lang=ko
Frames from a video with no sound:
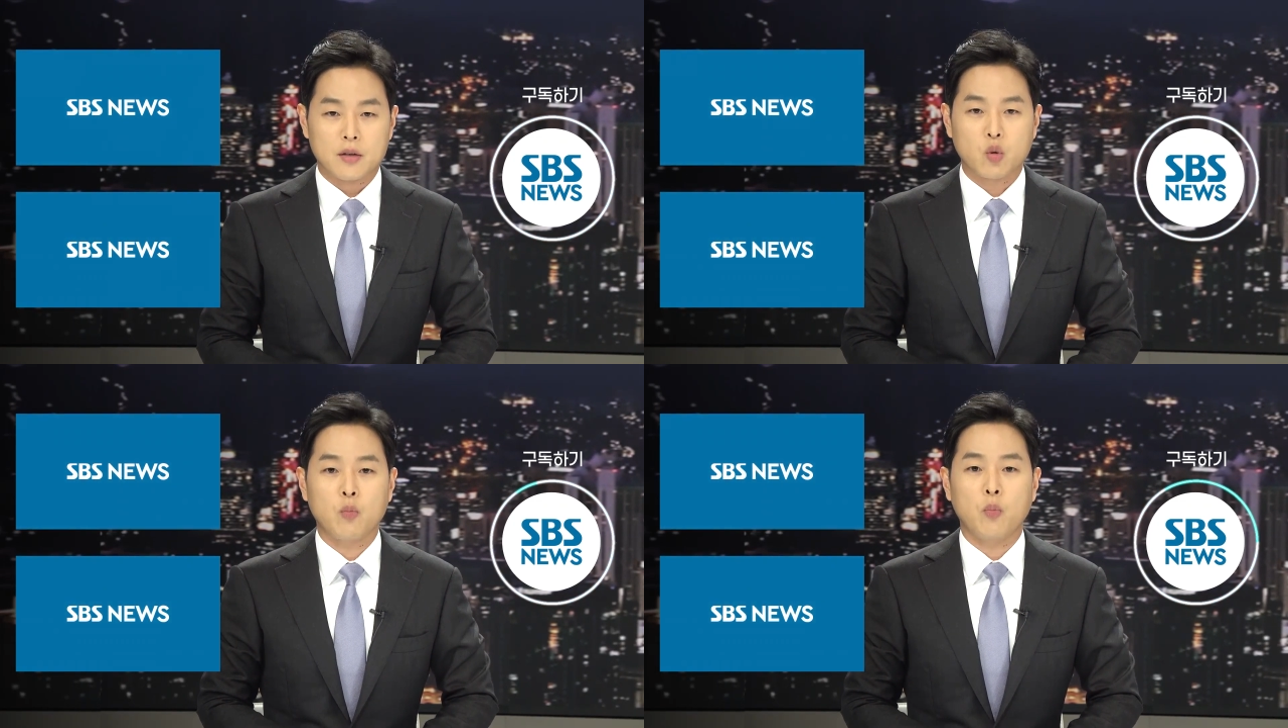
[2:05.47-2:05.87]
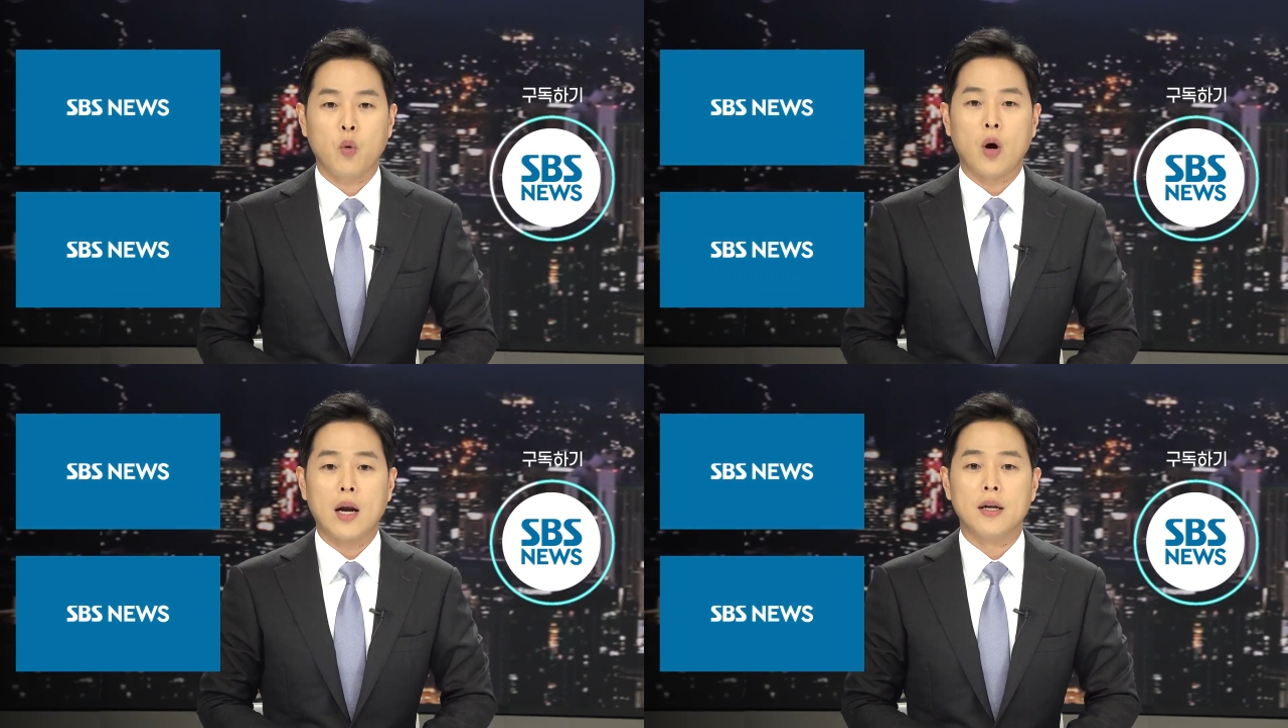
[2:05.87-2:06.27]

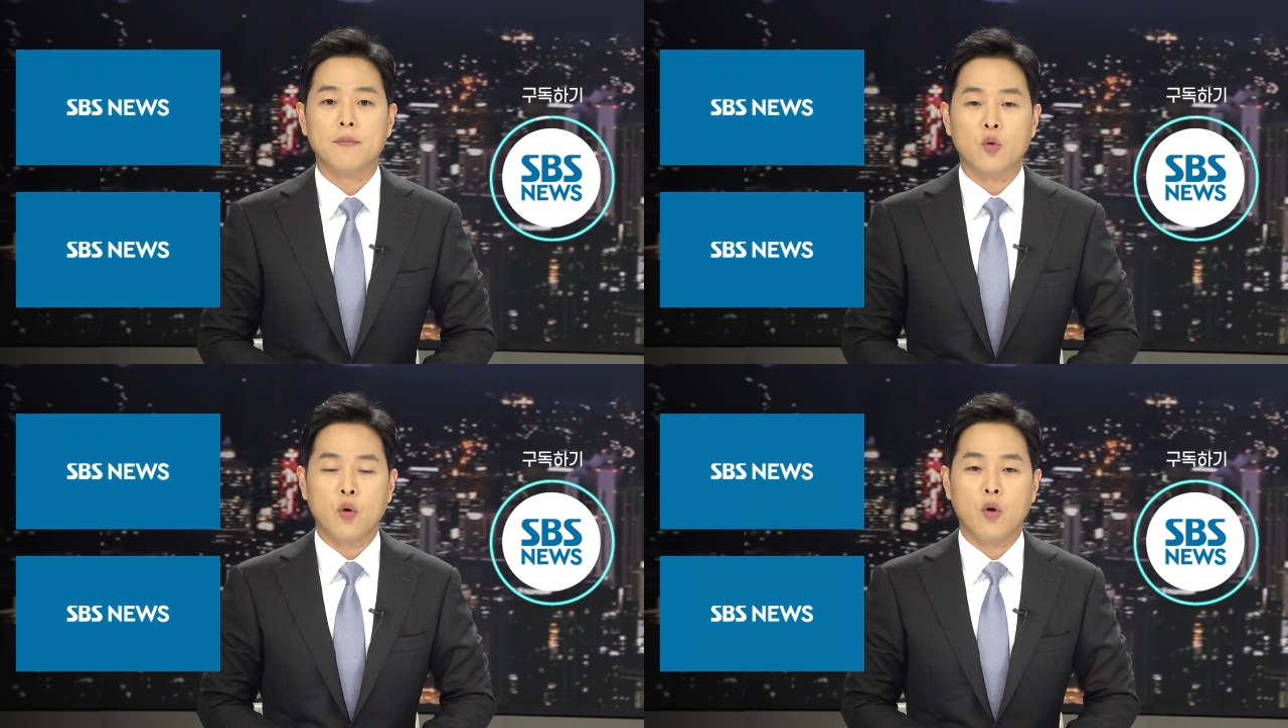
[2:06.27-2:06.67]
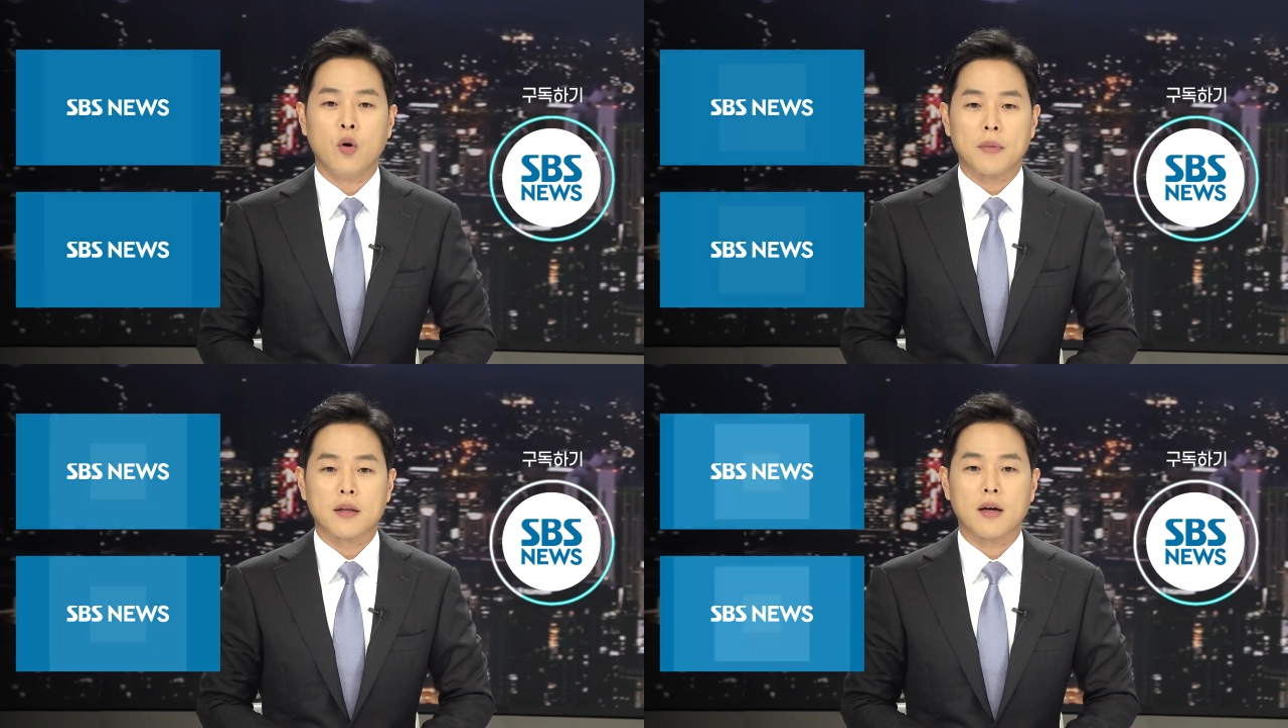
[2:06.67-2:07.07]
속보
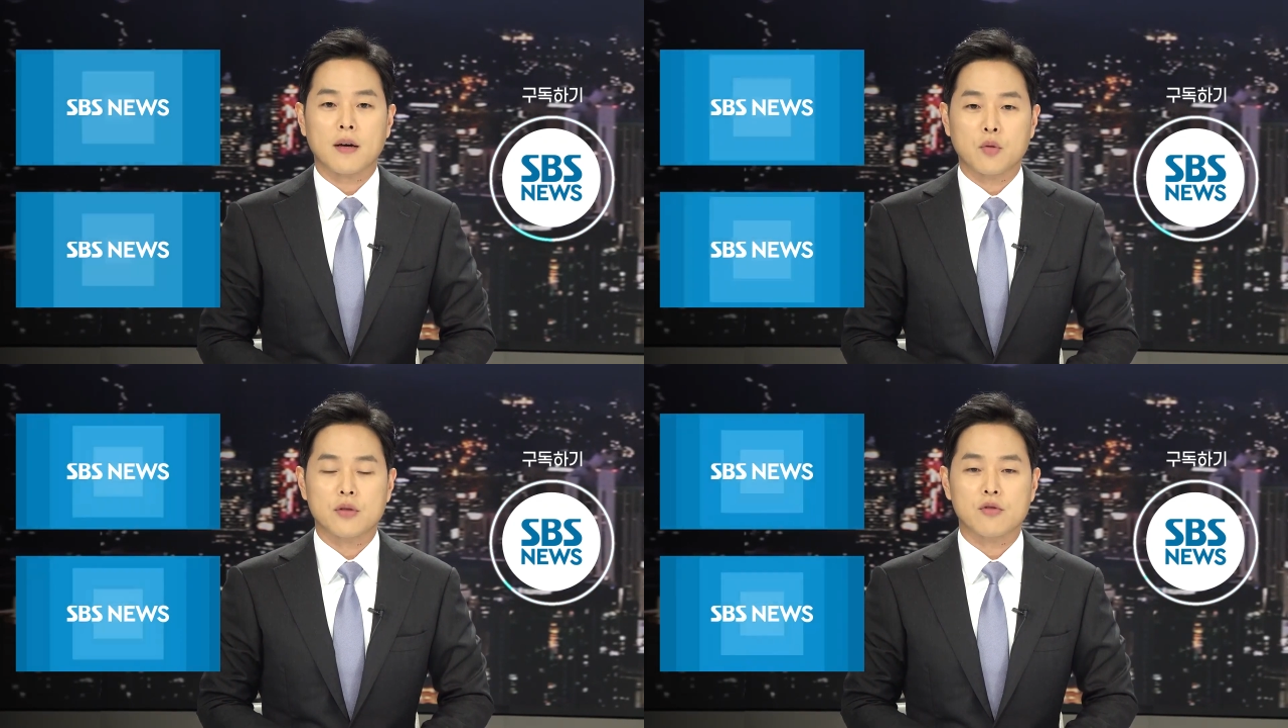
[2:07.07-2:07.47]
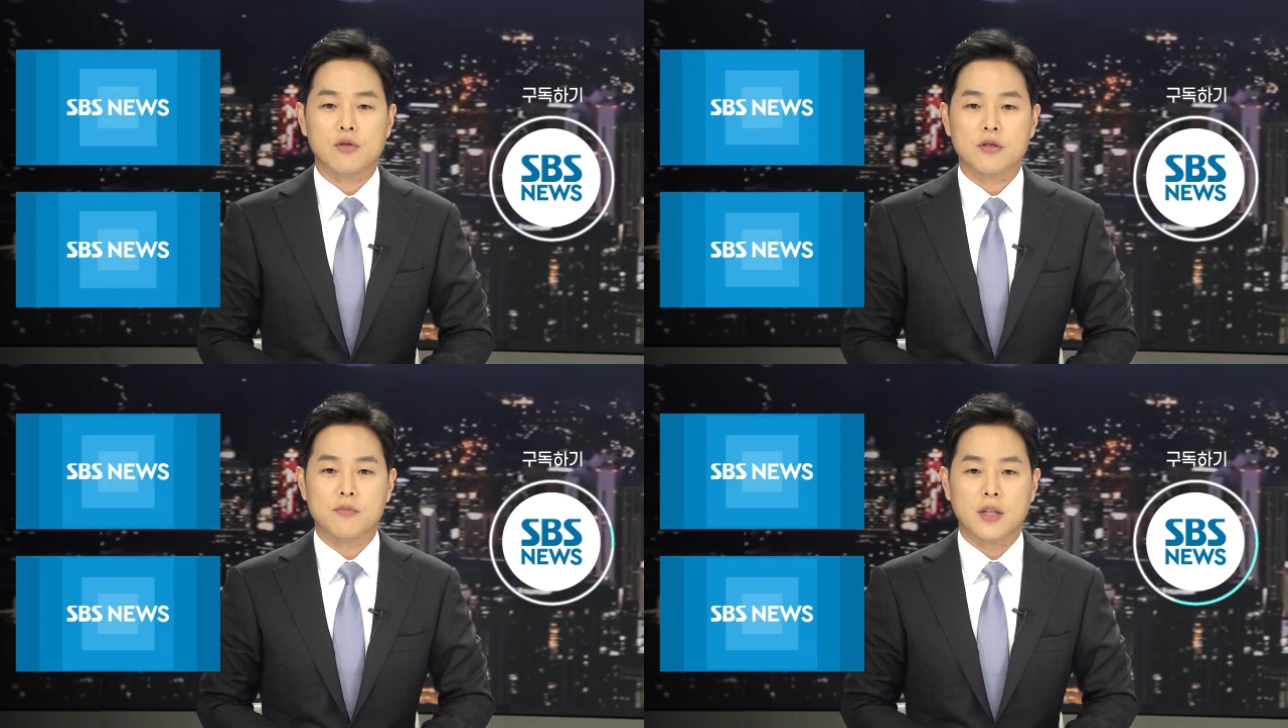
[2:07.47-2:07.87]
알림도 받아보실 수
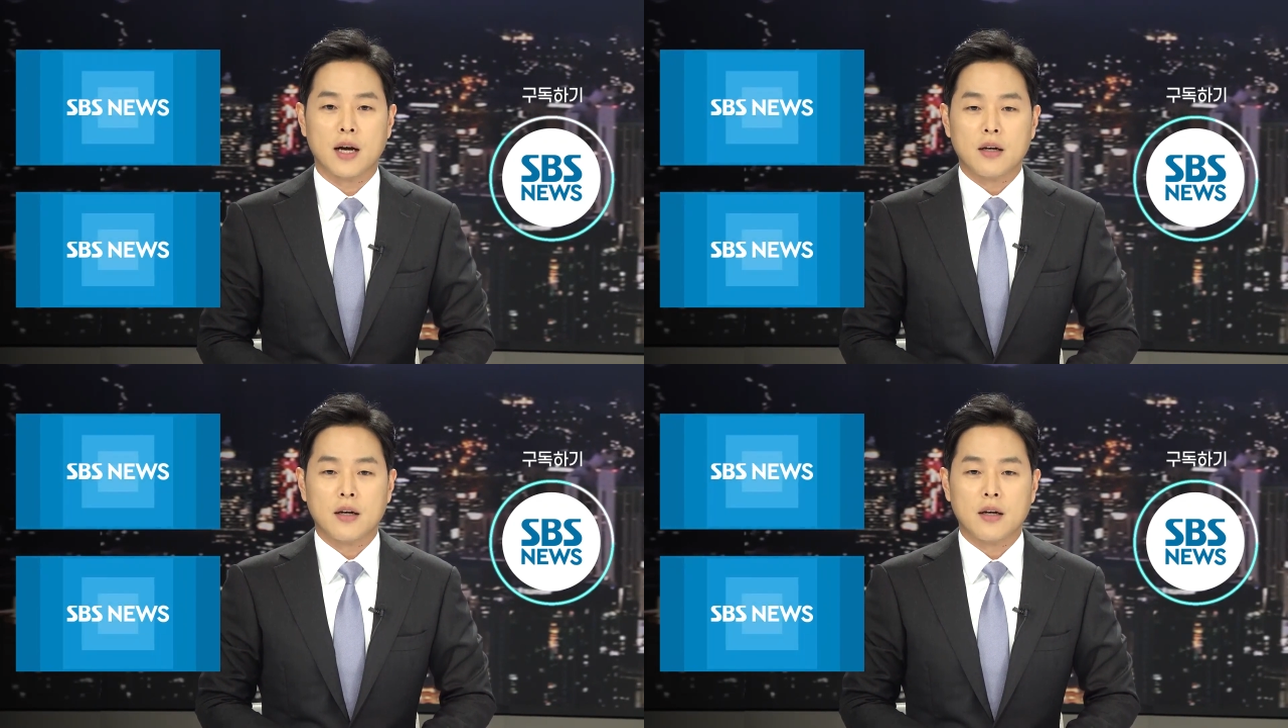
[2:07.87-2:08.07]
있습니다.